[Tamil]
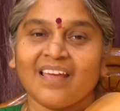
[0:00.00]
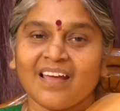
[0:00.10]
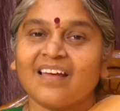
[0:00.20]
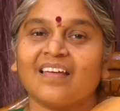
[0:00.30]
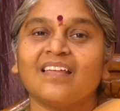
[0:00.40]

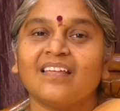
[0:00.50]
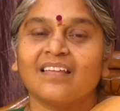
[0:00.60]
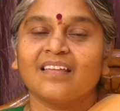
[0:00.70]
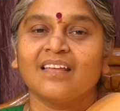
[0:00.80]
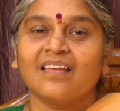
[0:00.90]
ஏங்க
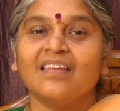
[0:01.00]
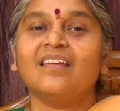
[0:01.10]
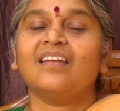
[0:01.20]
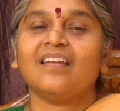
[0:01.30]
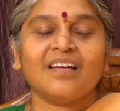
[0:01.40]

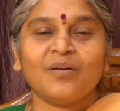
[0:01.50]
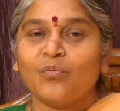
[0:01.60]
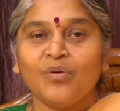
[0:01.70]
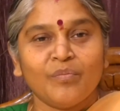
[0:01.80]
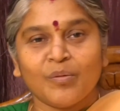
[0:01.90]
என்னங்க
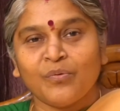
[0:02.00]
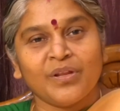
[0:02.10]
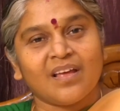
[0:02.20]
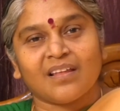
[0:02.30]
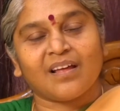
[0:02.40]
உண்மை
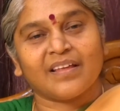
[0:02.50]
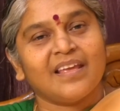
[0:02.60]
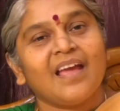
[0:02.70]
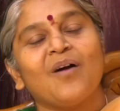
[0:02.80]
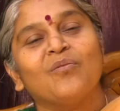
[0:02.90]
புரியாதா
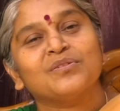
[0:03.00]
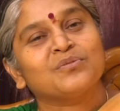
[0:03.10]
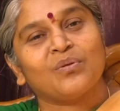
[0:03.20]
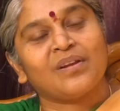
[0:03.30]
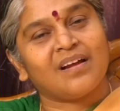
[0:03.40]
ஏன் அவங்க
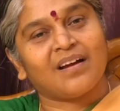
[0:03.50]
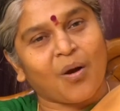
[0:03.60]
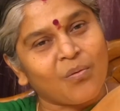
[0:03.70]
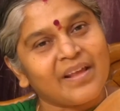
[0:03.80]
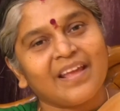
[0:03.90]
சொல்கிறாங்க
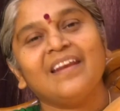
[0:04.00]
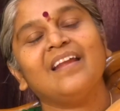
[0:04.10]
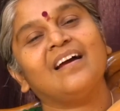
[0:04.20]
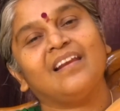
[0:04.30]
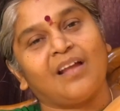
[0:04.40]
அவங்களுக்கு
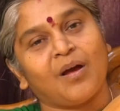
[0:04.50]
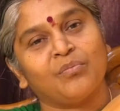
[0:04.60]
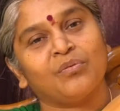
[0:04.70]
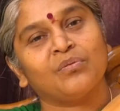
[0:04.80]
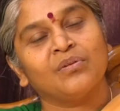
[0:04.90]
என்னங்க
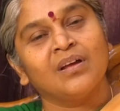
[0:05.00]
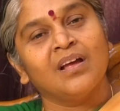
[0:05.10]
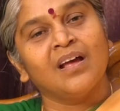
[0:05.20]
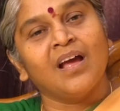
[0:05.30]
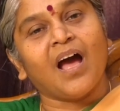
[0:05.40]
லாபம்
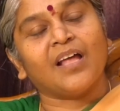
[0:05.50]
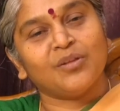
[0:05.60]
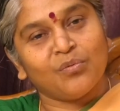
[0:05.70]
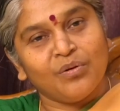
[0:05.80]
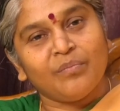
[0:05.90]

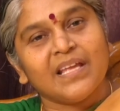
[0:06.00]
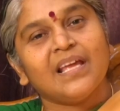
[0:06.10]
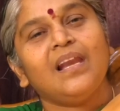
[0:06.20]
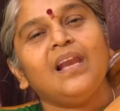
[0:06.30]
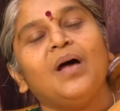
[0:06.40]
அந்த உண்மை
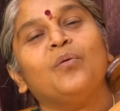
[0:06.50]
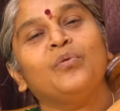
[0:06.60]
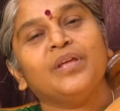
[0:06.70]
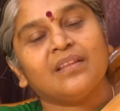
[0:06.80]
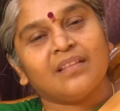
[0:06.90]
எல்லாம்
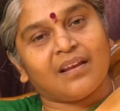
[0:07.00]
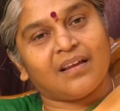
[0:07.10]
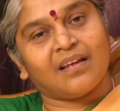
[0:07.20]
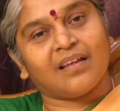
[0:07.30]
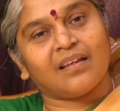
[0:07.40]
உயிர்
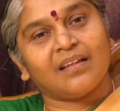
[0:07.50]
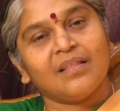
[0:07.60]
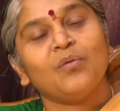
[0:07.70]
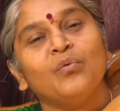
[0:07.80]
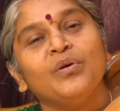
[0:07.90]
தானங்க தான்